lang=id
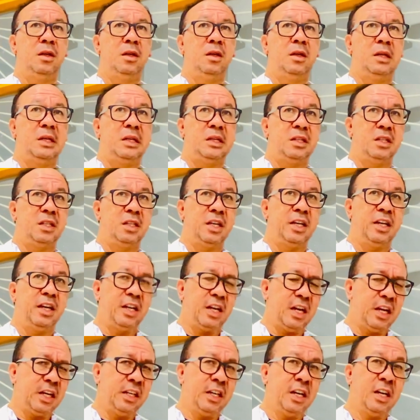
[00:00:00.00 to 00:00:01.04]

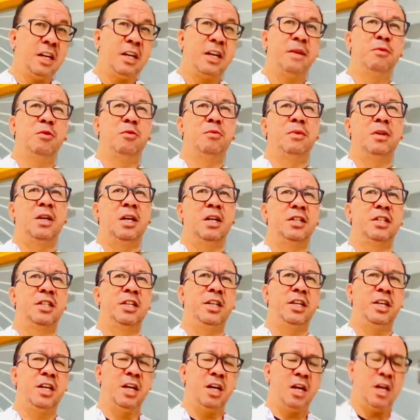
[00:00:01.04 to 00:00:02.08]
Sekiranya kamu
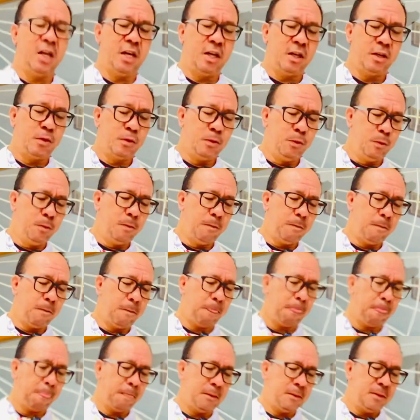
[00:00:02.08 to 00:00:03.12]
mengasihi aku,
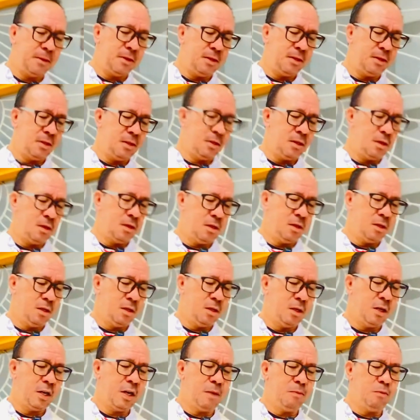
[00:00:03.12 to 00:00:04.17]

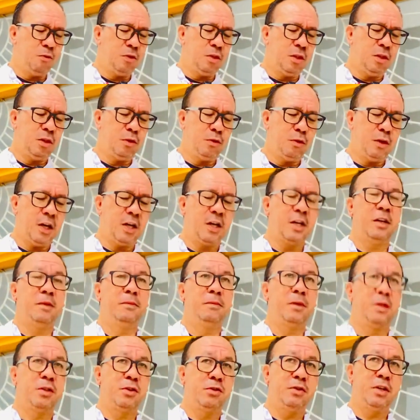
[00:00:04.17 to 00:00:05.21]
kamu tentu
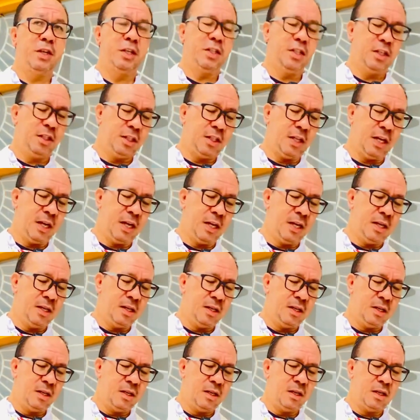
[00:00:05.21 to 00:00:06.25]
akan bersuka cita
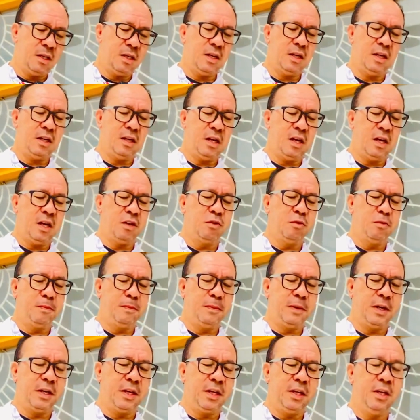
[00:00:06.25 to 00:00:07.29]
karena aku
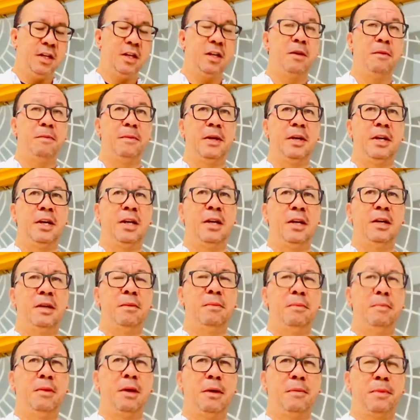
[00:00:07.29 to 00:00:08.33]
pergi kepada
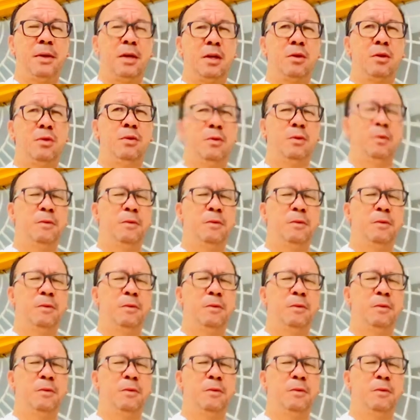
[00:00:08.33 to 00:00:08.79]
Bapakku.